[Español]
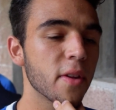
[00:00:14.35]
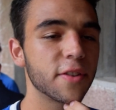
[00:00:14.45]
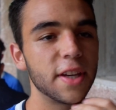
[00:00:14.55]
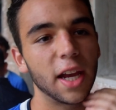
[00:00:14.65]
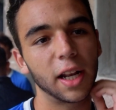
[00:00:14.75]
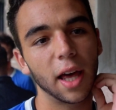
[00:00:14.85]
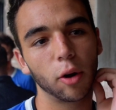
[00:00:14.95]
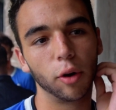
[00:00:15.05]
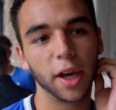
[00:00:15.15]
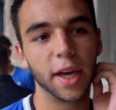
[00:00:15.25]
Sí,
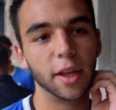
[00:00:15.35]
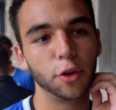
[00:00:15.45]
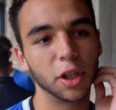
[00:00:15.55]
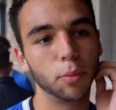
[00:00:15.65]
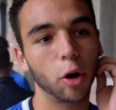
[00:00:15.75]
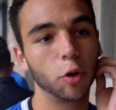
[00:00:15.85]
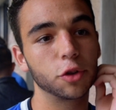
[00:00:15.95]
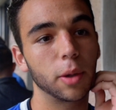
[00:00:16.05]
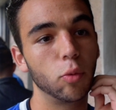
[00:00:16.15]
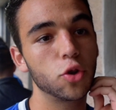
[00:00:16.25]
claro, eh, nos dimos a
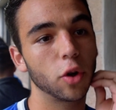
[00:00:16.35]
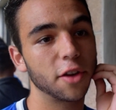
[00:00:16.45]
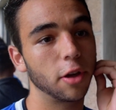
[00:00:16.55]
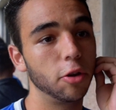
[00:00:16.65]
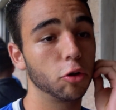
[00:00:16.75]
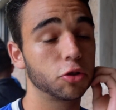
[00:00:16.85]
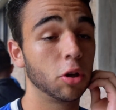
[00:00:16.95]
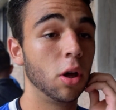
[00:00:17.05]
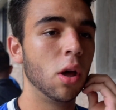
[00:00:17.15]
conocer mucho, gracias a Dios.